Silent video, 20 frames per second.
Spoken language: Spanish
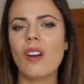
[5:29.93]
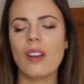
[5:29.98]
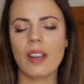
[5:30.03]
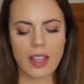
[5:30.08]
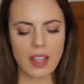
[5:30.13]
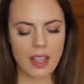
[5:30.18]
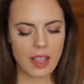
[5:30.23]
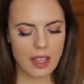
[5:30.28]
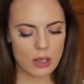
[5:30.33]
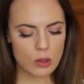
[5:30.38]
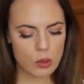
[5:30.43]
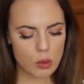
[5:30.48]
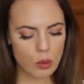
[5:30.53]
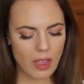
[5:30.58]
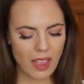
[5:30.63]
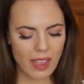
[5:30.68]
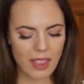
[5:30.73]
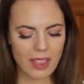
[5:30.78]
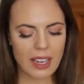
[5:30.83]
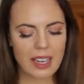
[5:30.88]
eh,
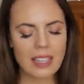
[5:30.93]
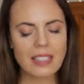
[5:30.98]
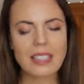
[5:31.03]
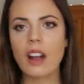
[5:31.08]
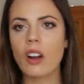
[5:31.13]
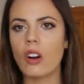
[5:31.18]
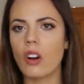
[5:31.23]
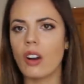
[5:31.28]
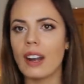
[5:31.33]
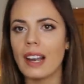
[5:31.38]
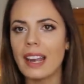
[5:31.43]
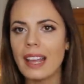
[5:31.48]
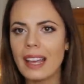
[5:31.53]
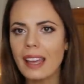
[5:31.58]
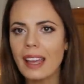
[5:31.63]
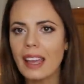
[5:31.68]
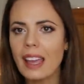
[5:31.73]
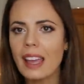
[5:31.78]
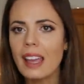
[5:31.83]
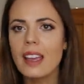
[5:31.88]
sudaderitas con
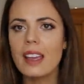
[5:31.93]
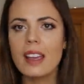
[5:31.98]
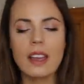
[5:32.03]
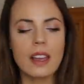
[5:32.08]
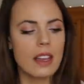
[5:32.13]
leggings